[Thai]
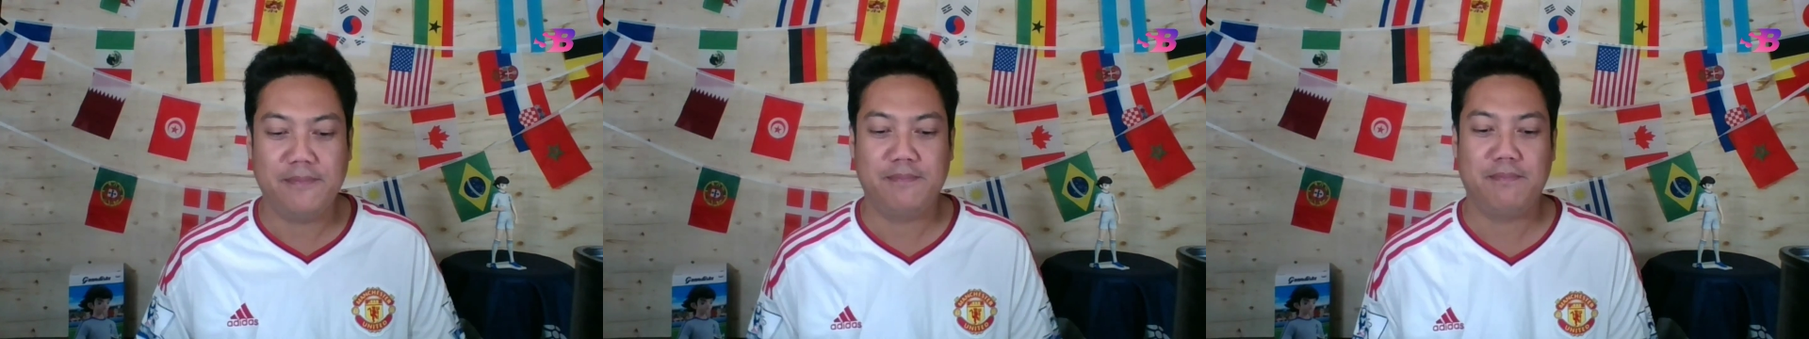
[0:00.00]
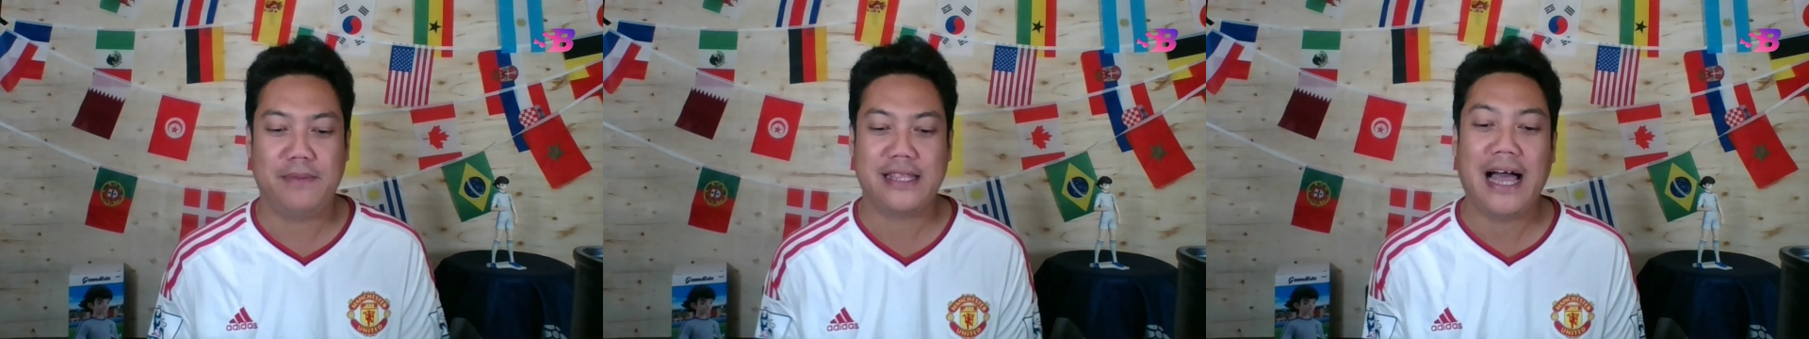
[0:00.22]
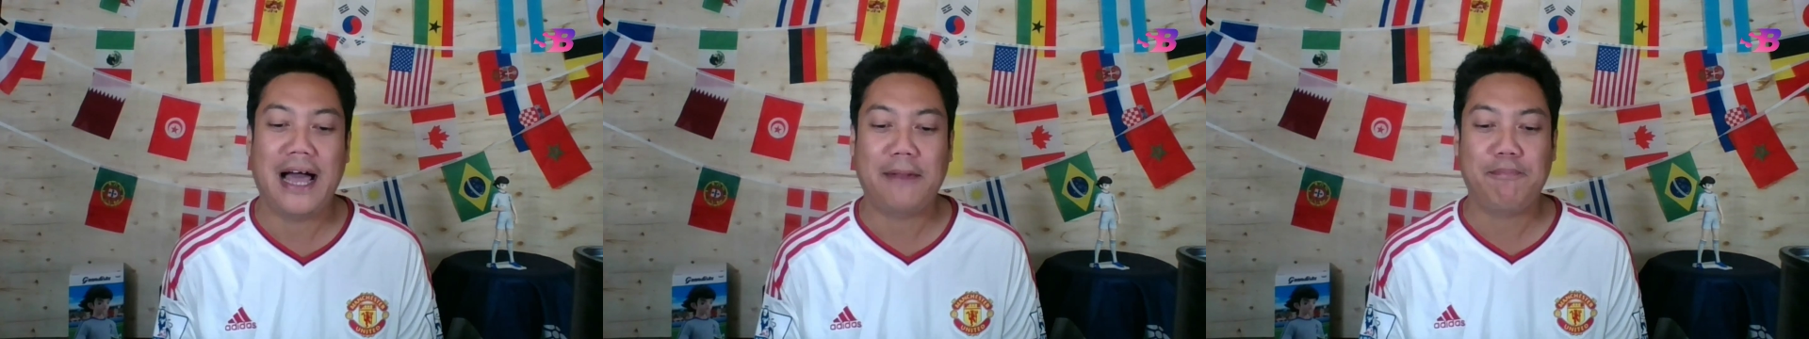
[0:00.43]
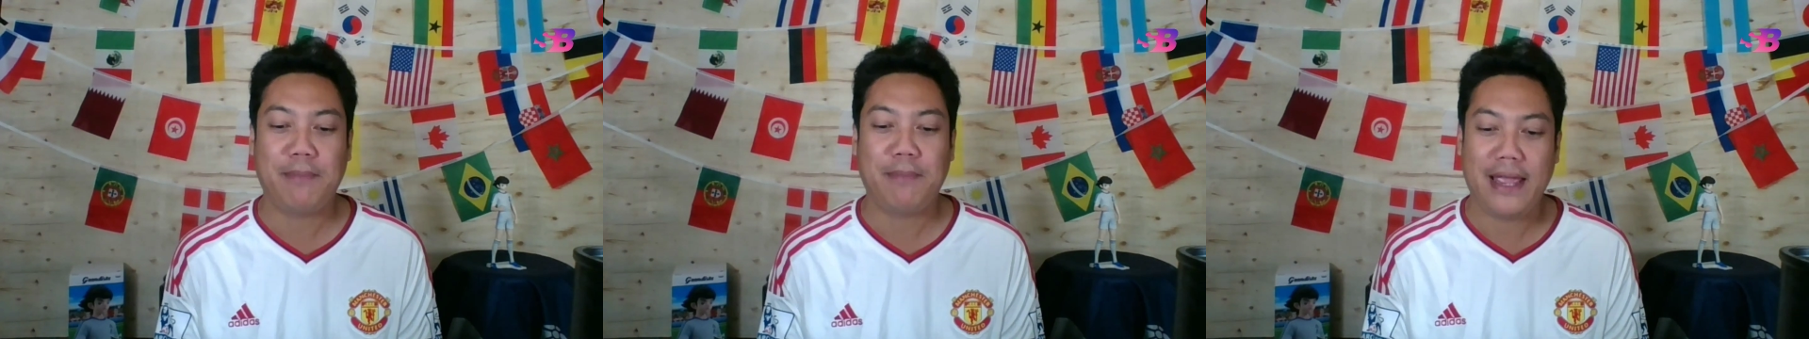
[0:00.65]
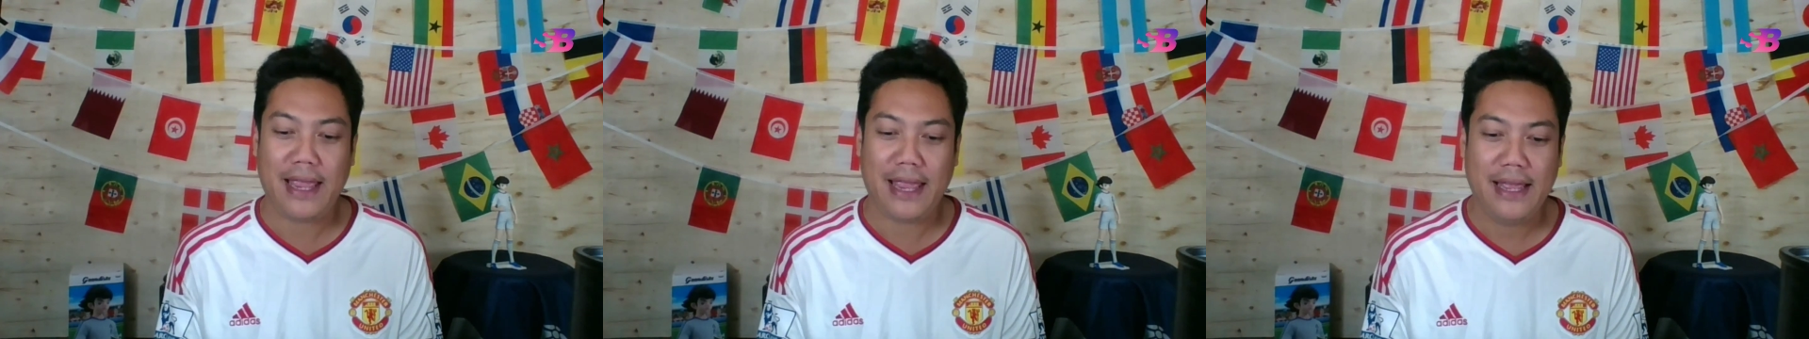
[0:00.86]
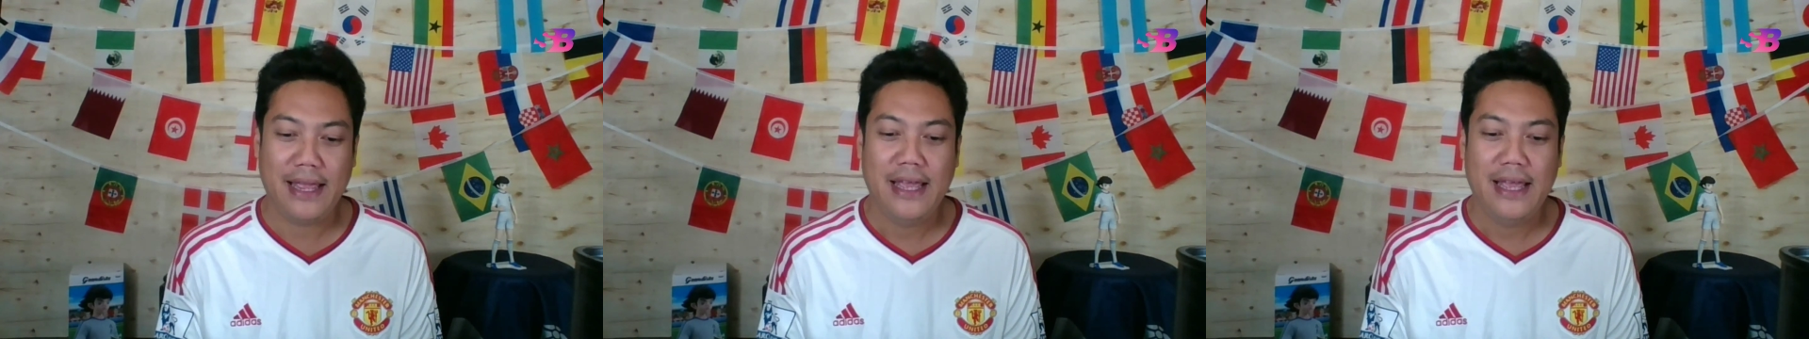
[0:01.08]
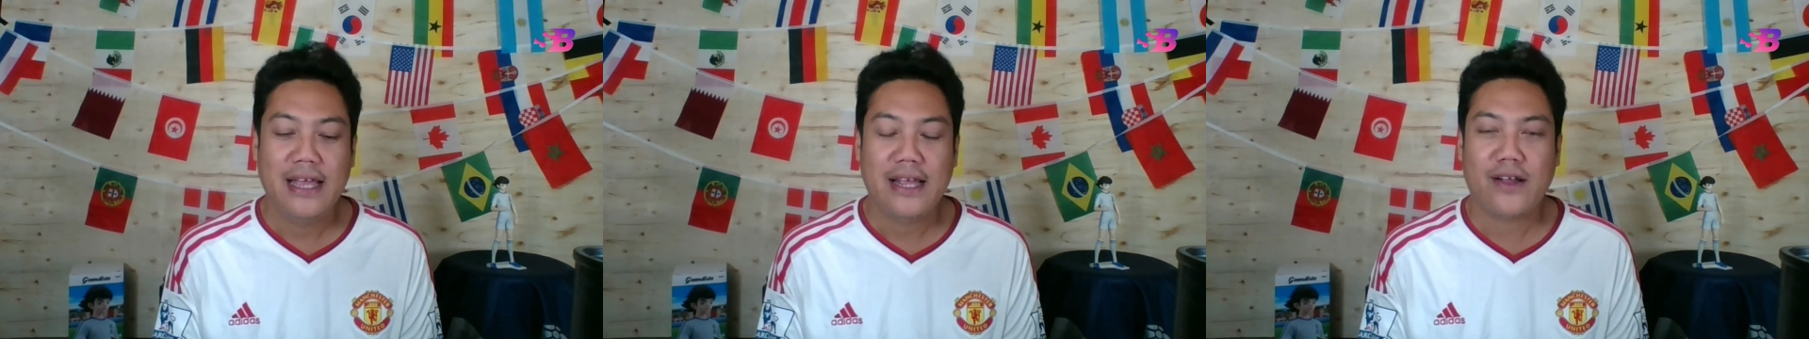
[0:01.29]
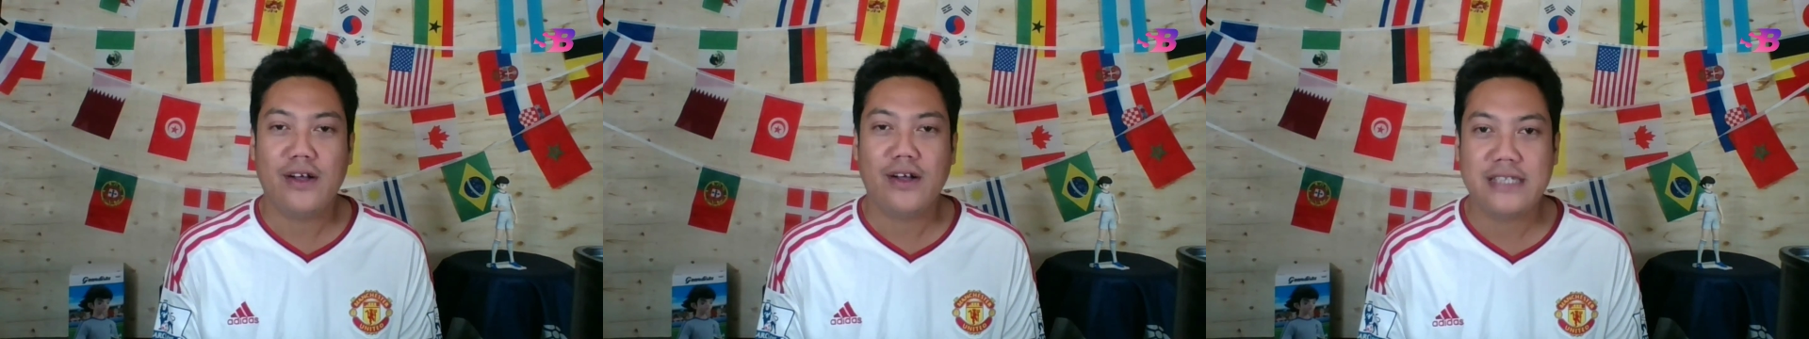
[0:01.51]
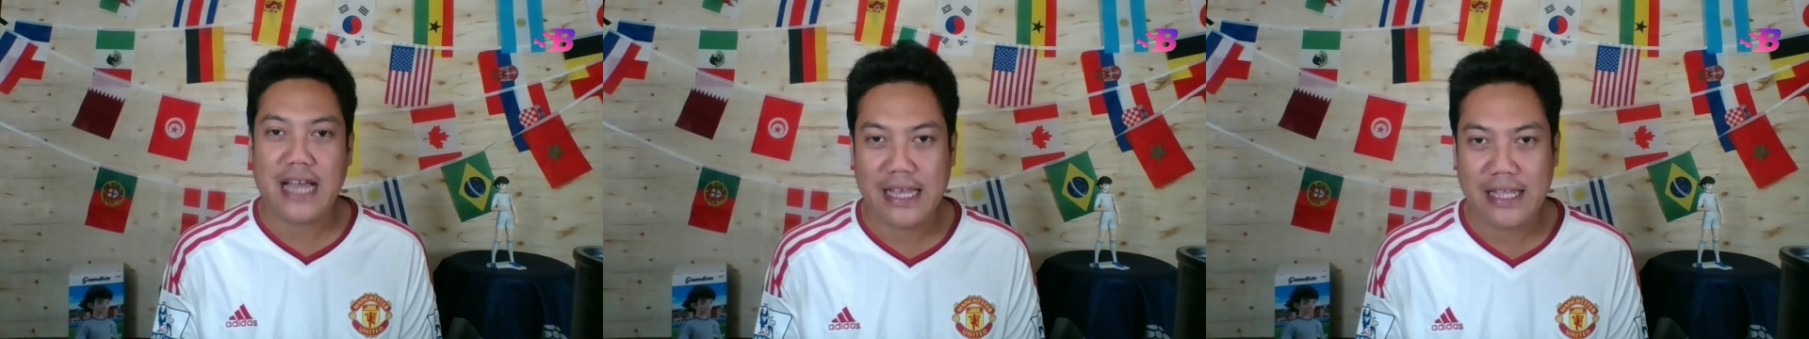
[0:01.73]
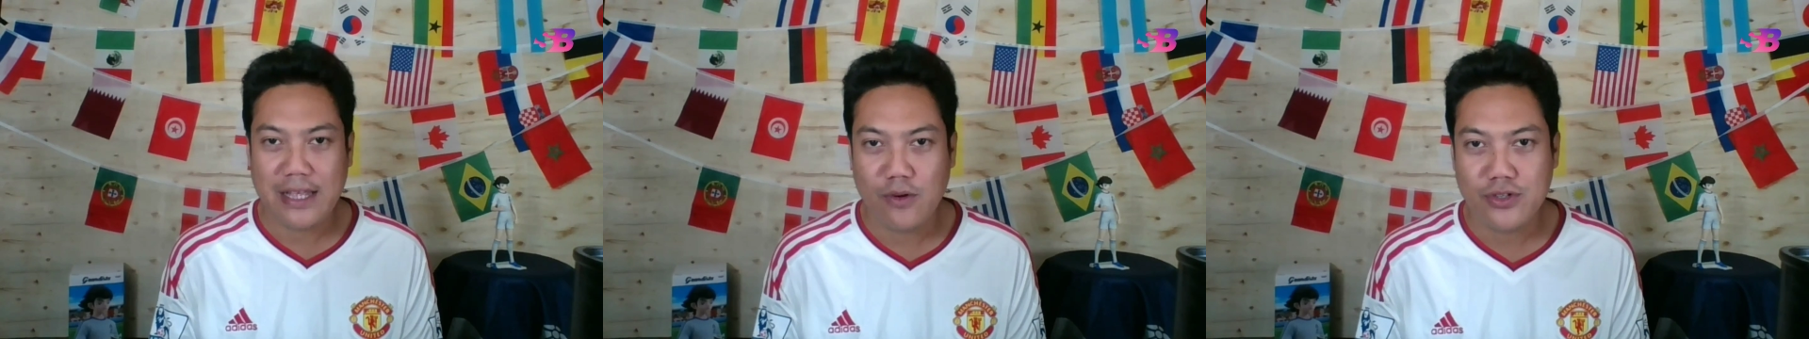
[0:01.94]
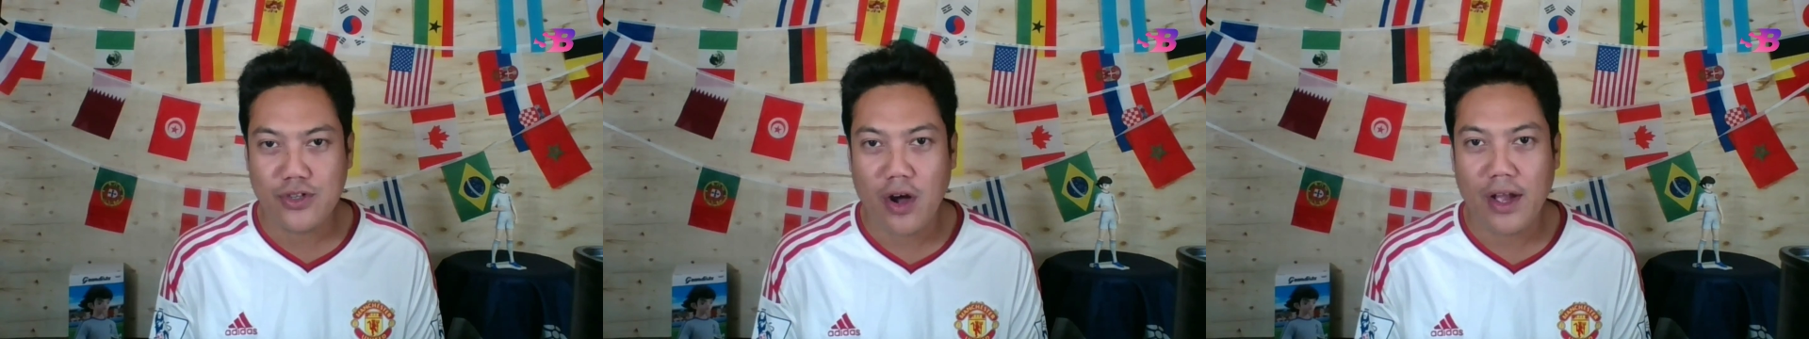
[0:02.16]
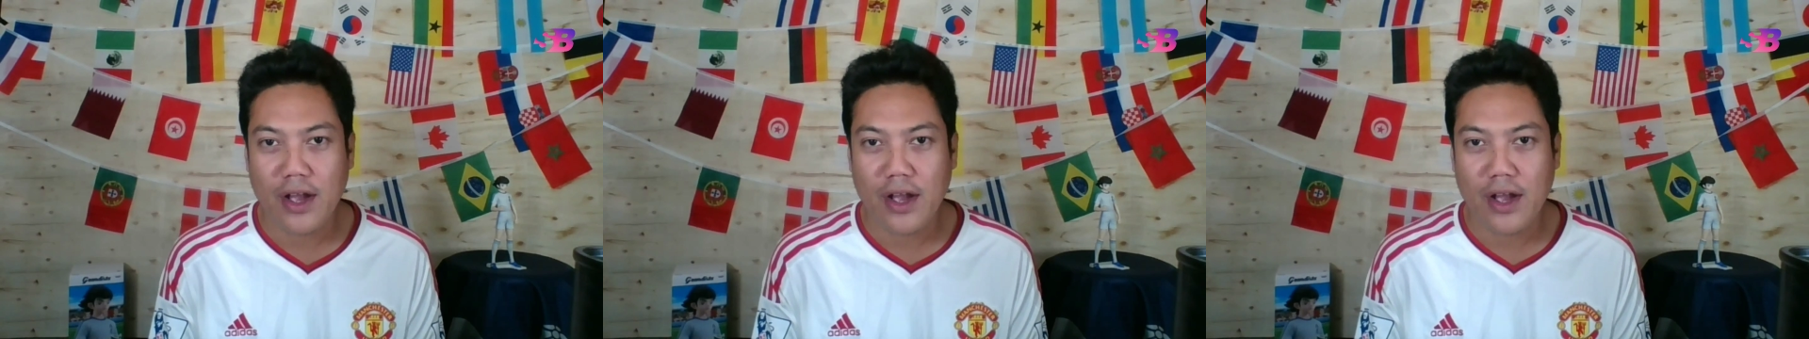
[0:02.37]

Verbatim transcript: ประธานเป้ก็จ่ายทะลุช่องให้